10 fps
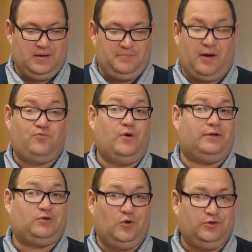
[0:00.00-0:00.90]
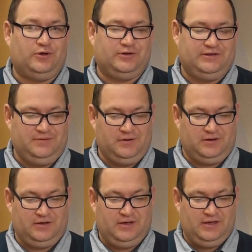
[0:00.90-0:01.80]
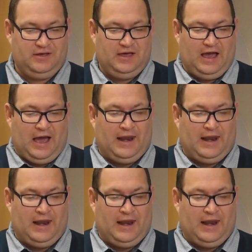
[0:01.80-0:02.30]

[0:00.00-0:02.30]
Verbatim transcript: parfois trop sensibles, à